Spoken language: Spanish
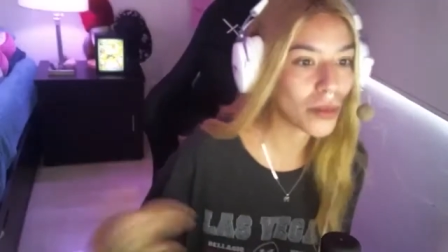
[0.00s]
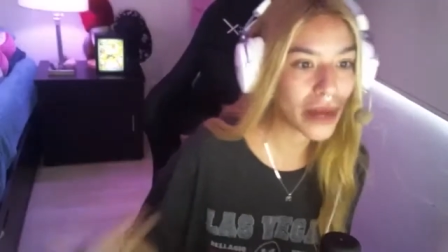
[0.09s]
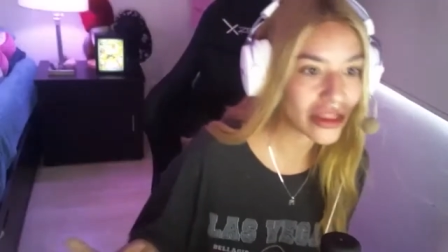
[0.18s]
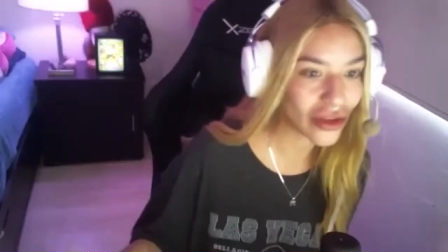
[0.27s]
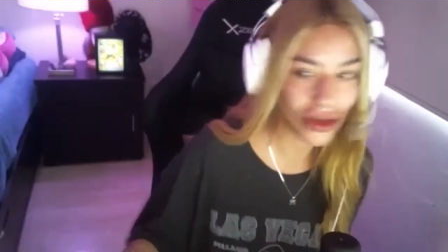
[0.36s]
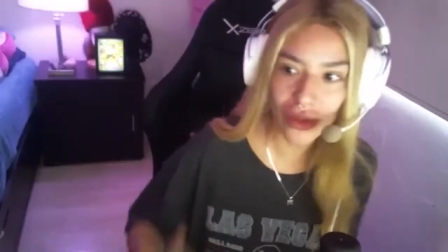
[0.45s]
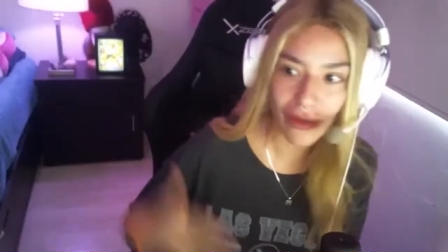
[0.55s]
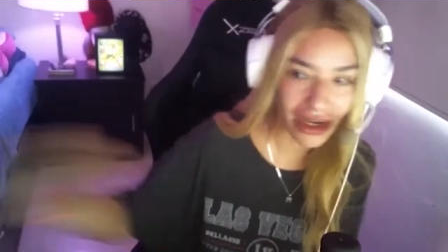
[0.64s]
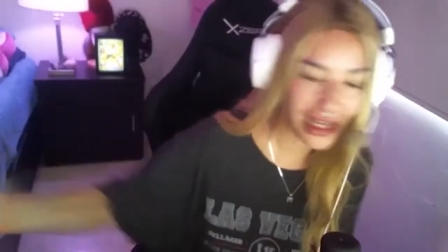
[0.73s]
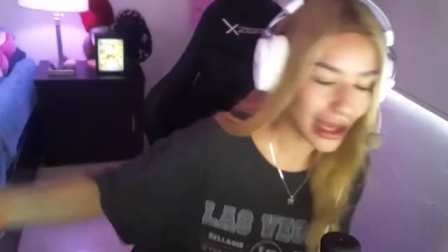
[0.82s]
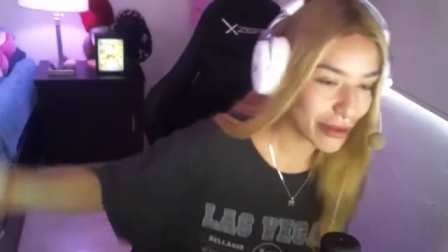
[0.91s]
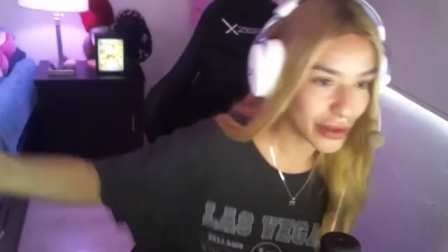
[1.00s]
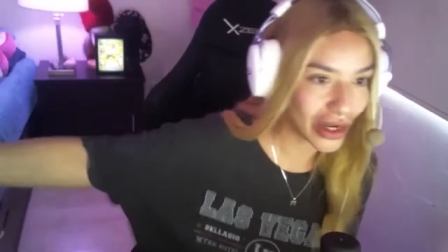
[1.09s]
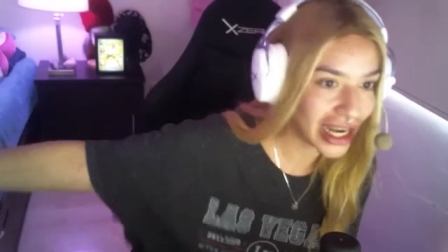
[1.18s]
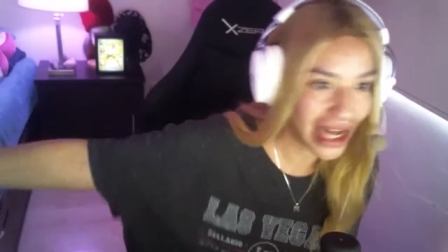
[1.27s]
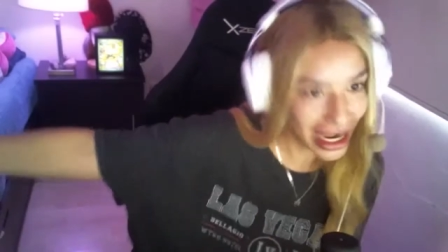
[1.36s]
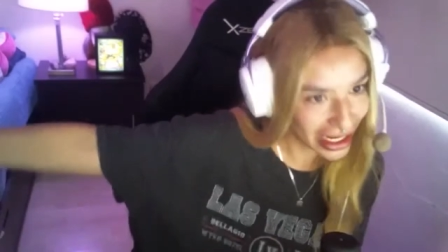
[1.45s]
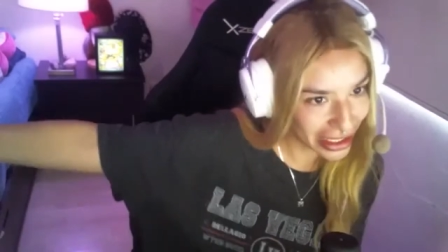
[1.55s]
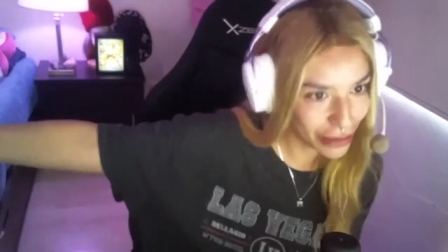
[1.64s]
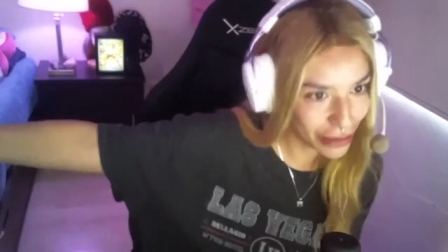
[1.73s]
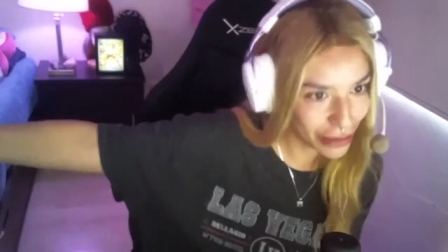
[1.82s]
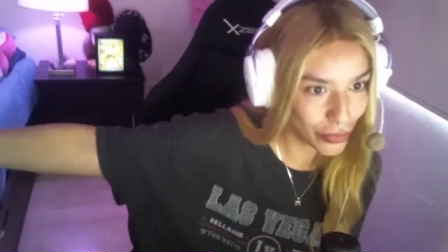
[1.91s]
vato no debería hablar a
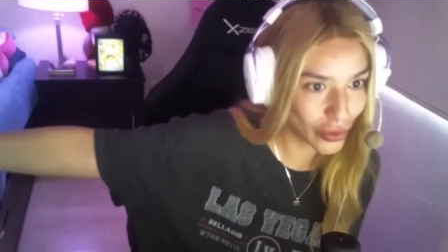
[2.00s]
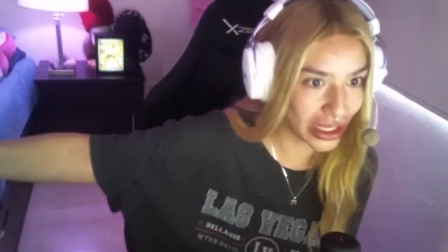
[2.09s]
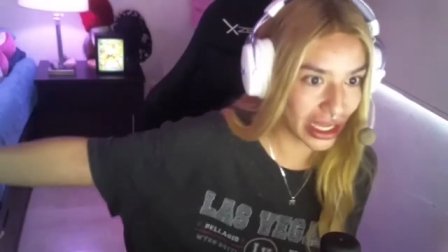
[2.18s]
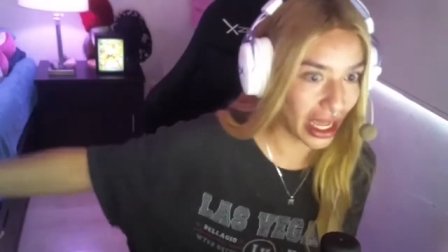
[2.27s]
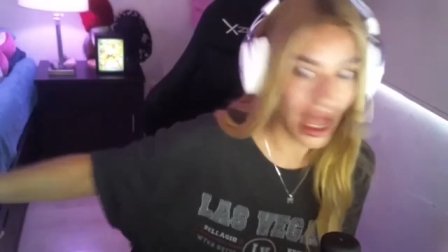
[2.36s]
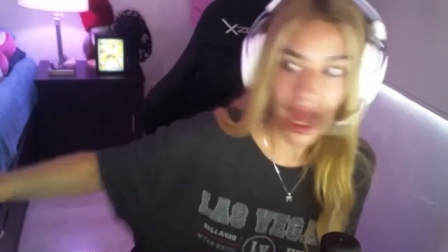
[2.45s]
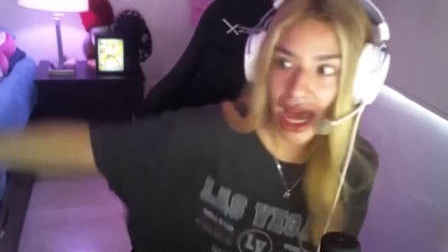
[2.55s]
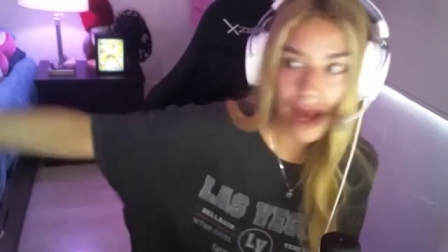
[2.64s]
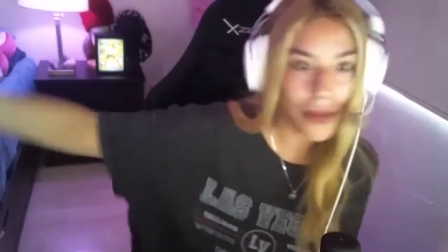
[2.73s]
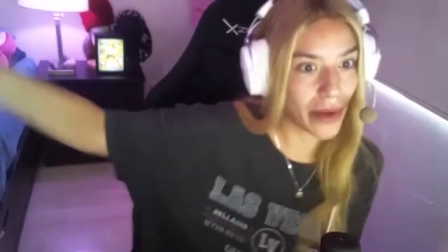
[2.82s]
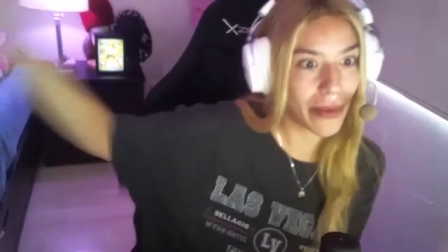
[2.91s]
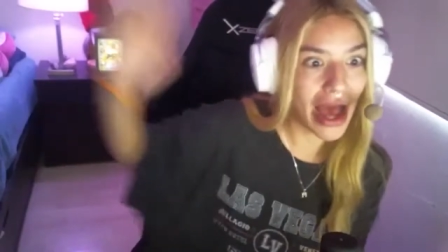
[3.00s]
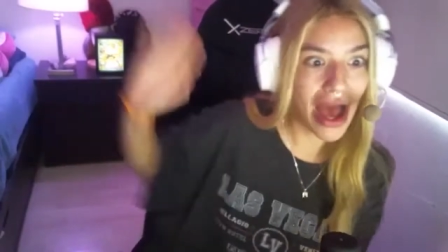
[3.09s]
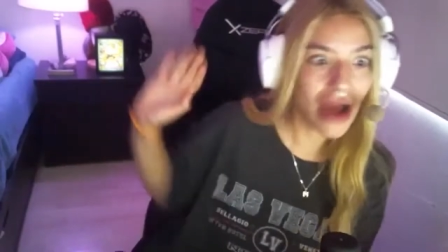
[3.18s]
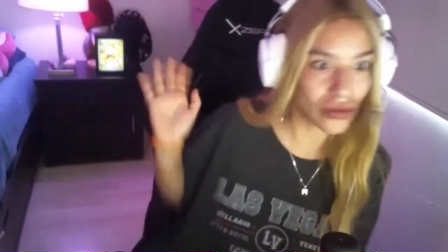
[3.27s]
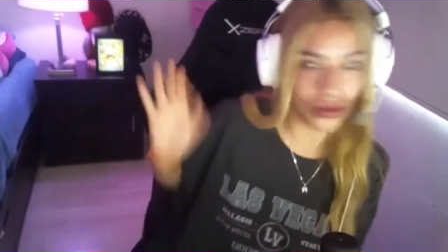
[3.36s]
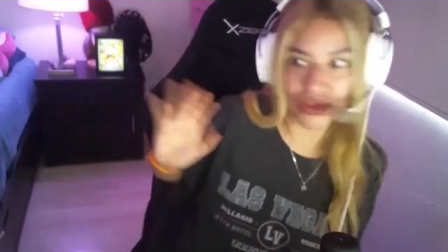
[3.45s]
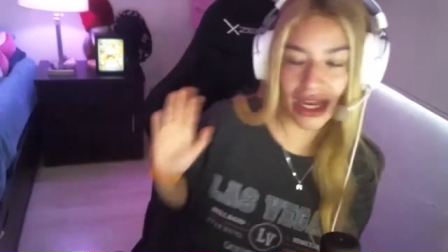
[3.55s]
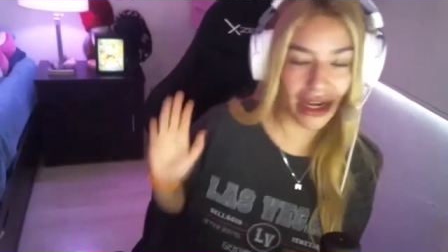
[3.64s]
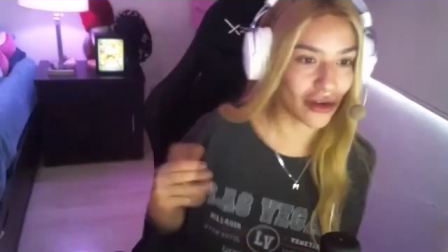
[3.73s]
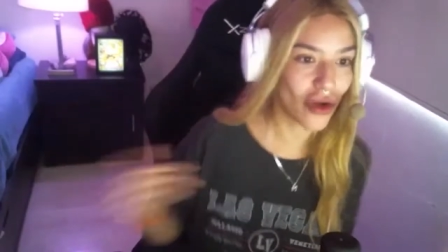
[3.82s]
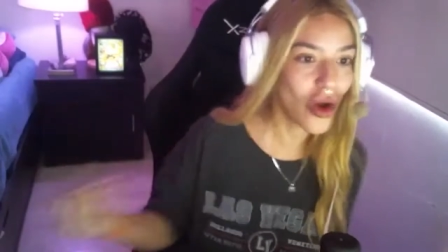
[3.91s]
alguien porque, ay, me va a
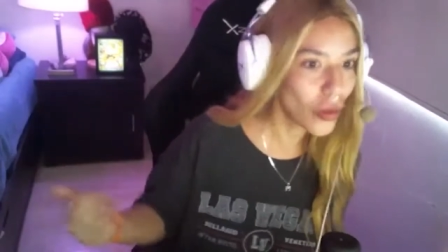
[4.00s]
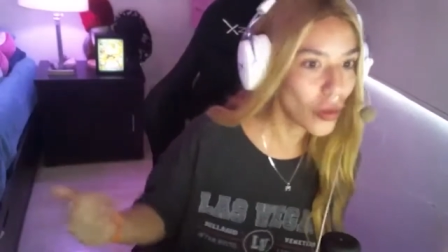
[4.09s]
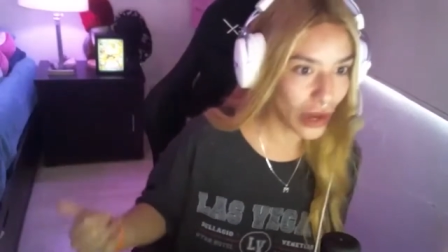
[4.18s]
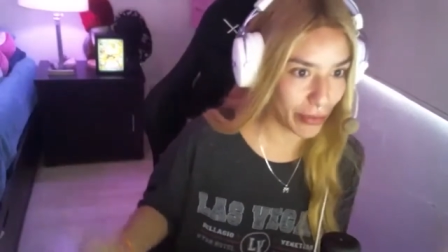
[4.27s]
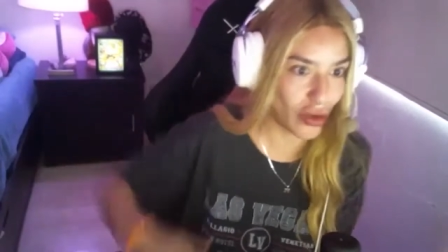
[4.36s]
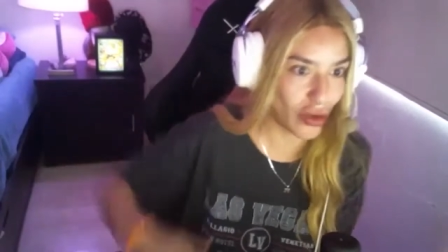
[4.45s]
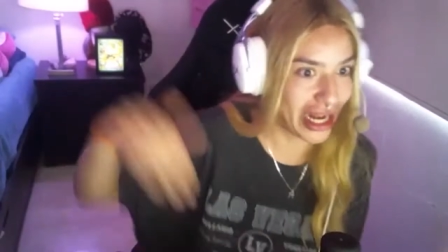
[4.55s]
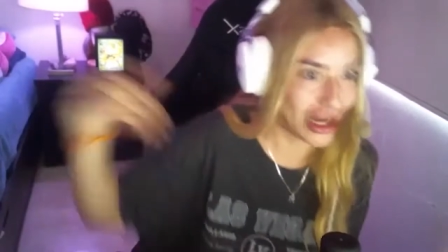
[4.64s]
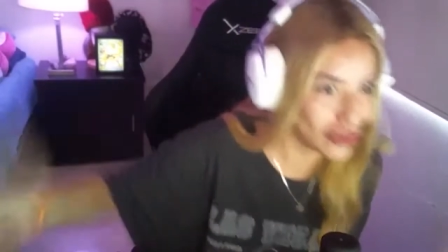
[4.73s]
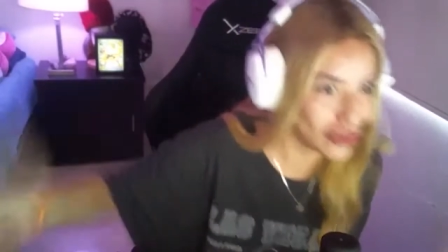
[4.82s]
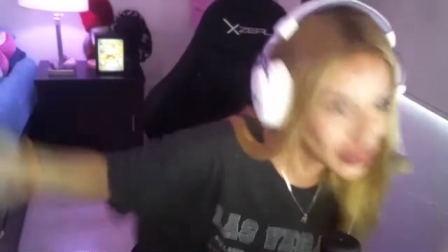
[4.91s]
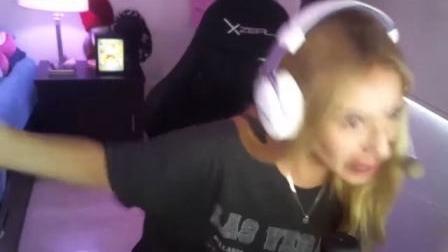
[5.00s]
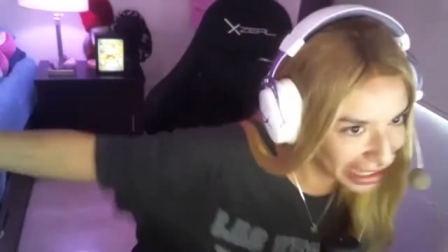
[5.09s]
acusar, ¿no, güey? Porque no se